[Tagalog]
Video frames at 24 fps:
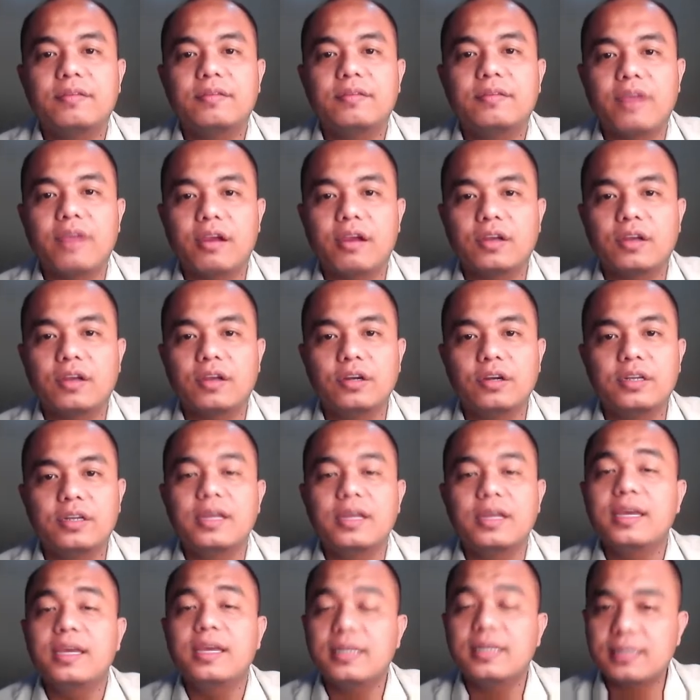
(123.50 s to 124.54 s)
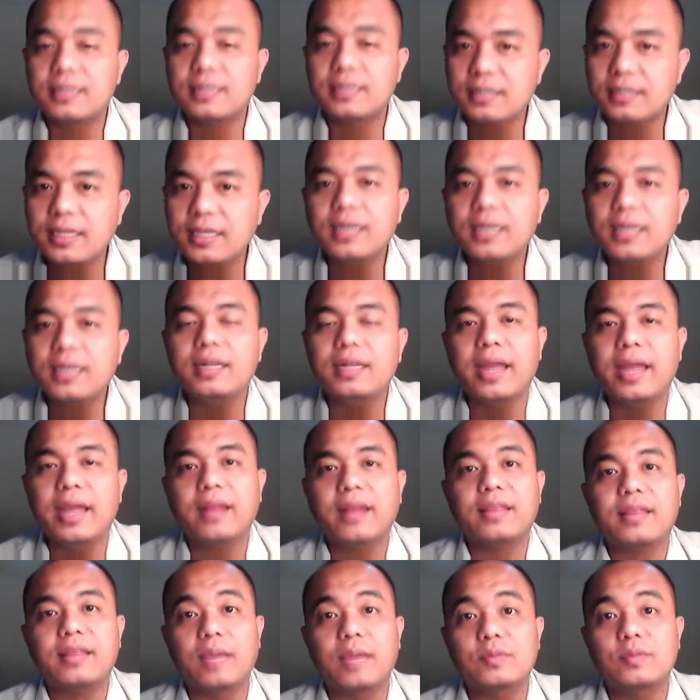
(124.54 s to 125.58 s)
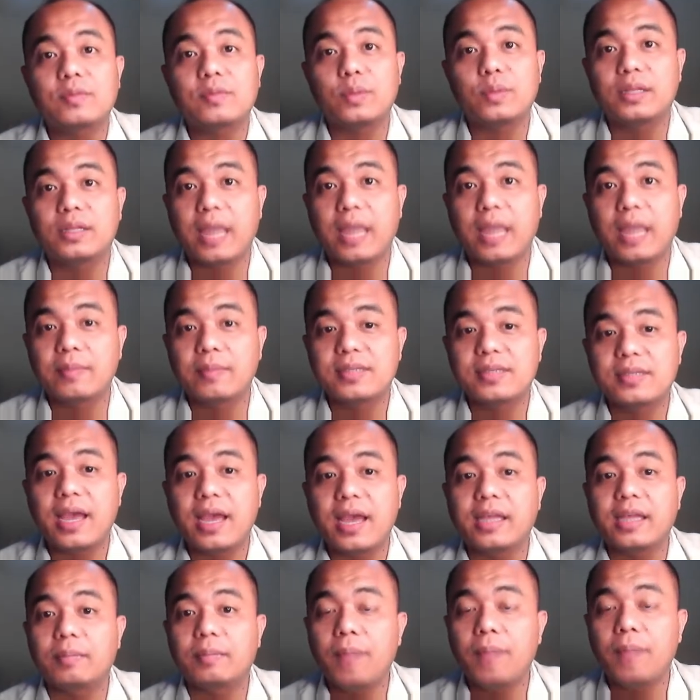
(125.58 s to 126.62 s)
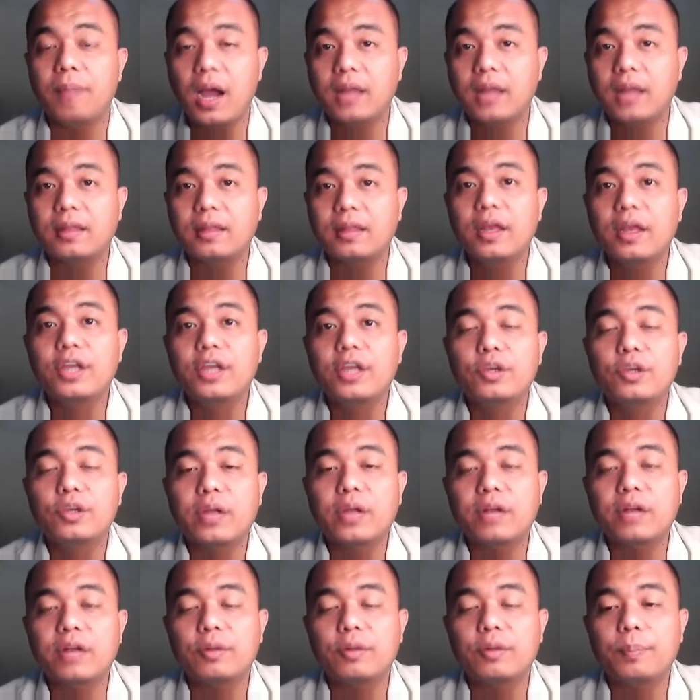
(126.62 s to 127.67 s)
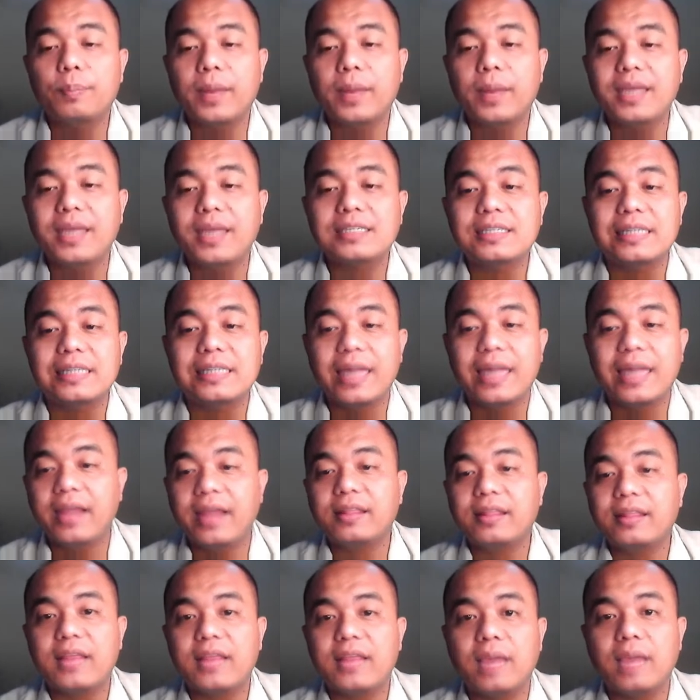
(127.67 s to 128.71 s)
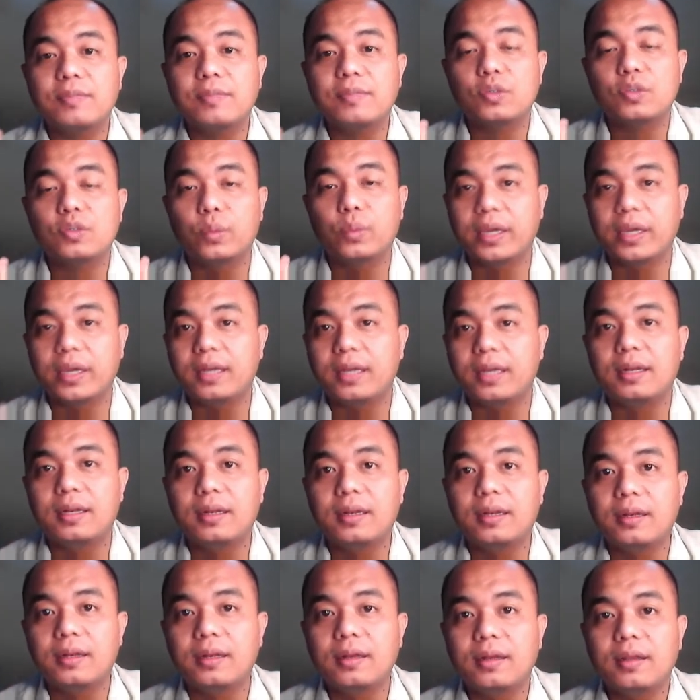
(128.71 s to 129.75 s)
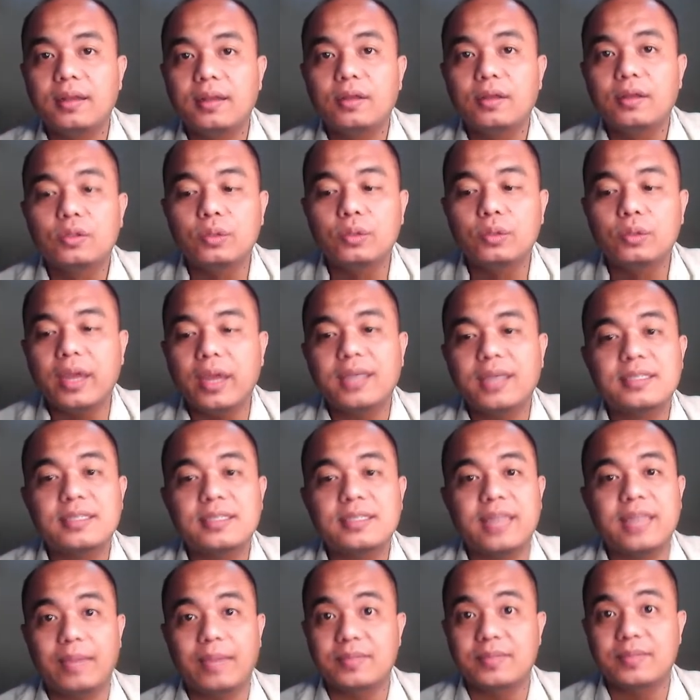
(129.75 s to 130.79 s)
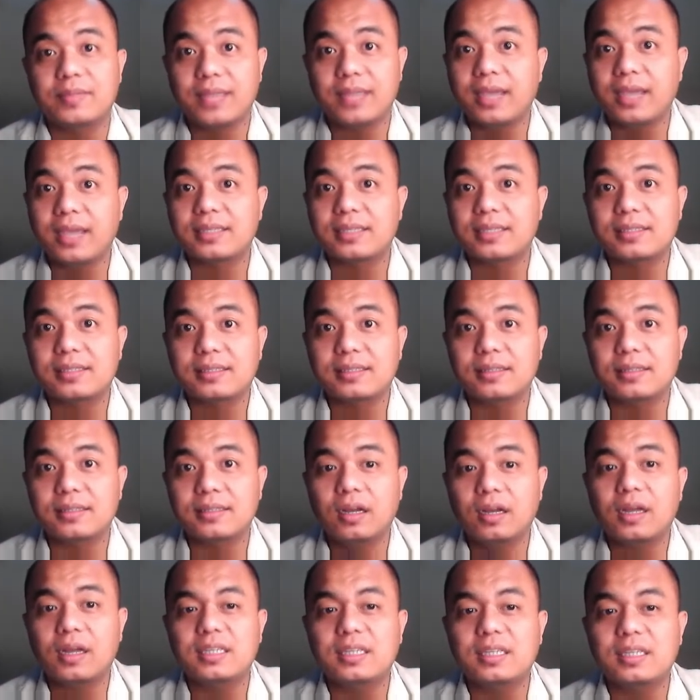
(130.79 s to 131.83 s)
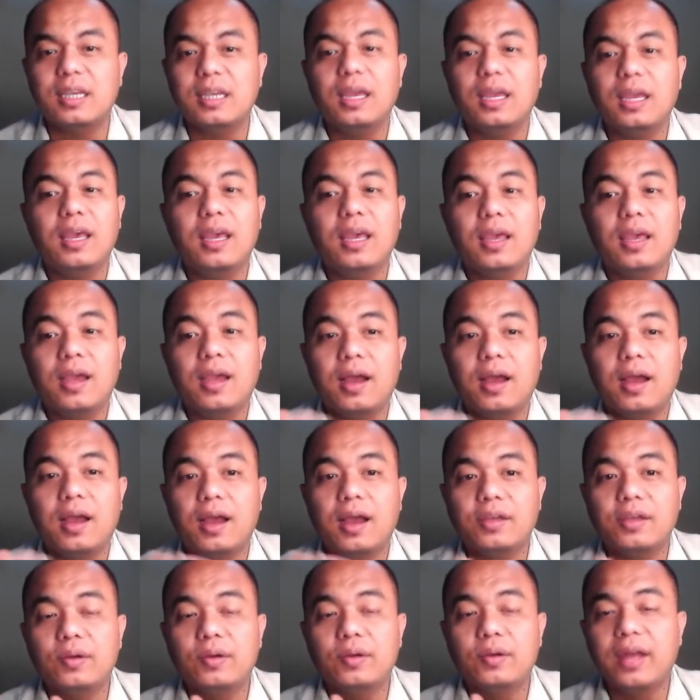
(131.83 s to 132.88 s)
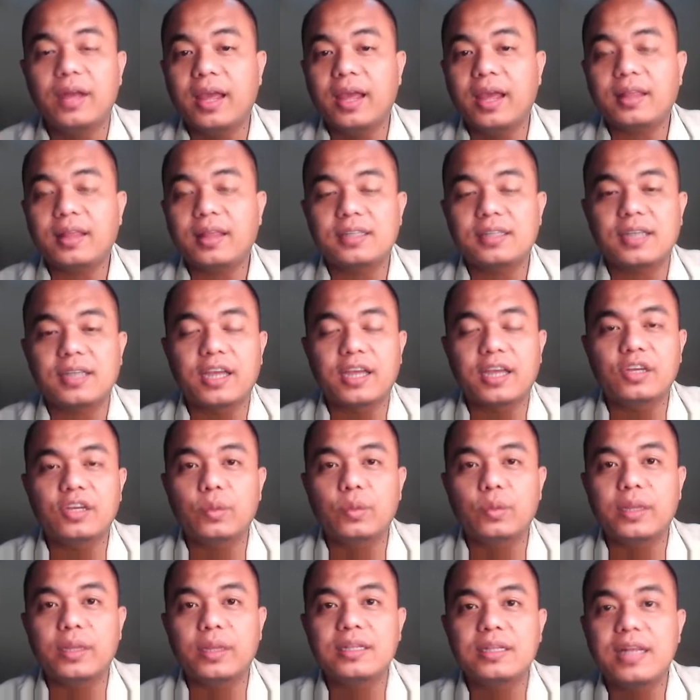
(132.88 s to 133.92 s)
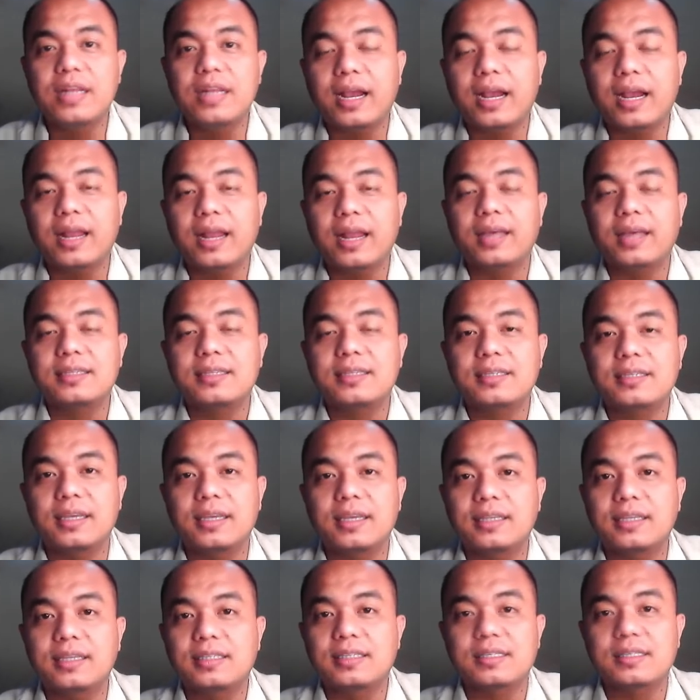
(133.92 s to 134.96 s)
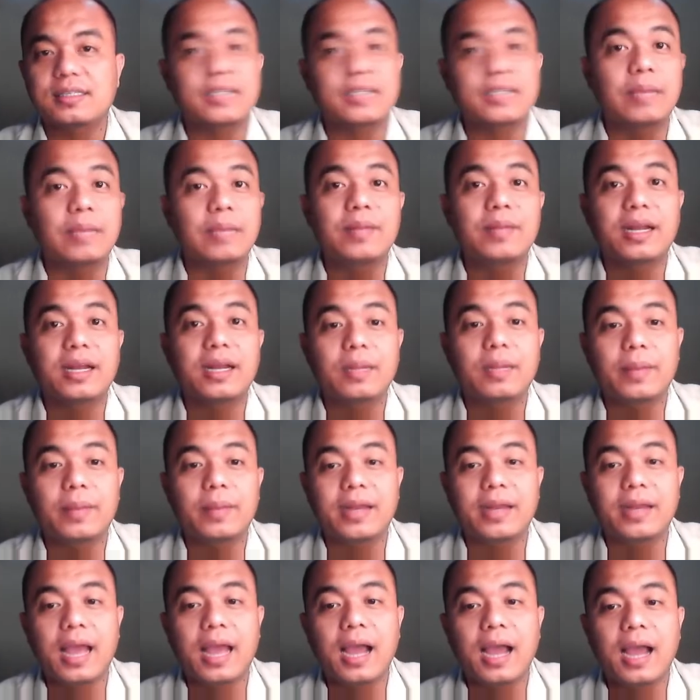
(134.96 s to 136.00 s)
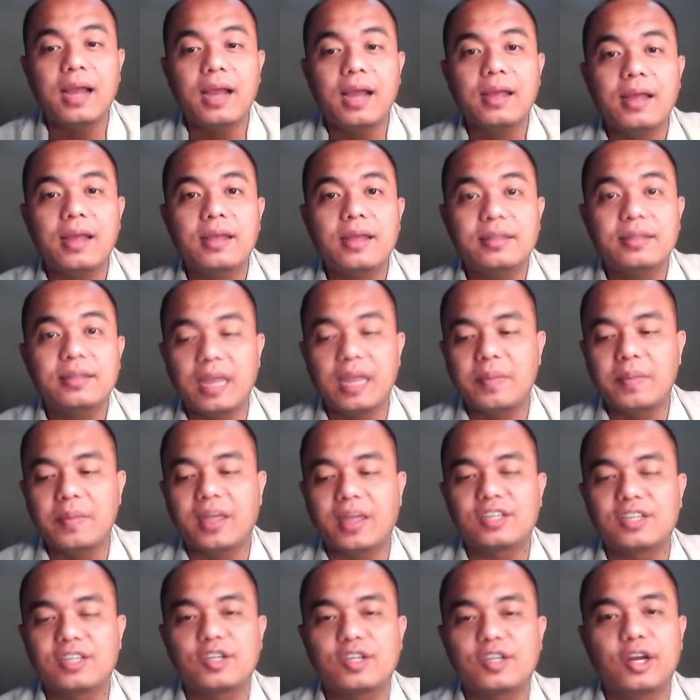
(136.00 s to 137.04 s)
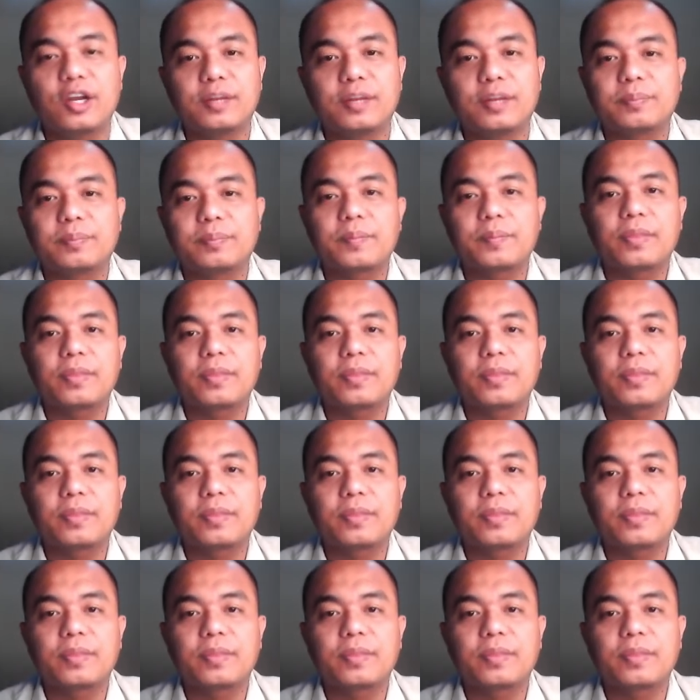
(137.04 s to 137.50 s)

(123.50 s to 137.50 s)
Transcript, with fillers: very good. Still length times width times height, but you can replace length times width to s times s. No? Kasi uh, yung length at saka yung width nila class is same lang naman ang dimension.